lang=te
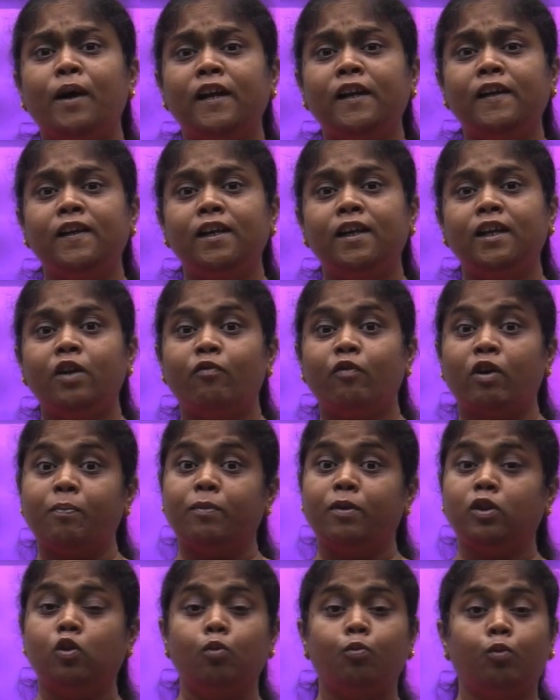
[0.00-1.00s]
వ్యాలిడిటీ అంటే వన్
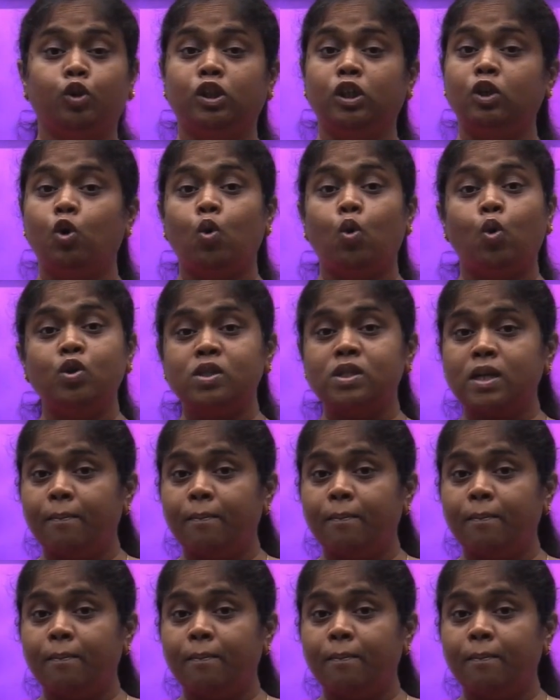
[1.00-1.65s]
మంత్లో మొత్తం కోర్స్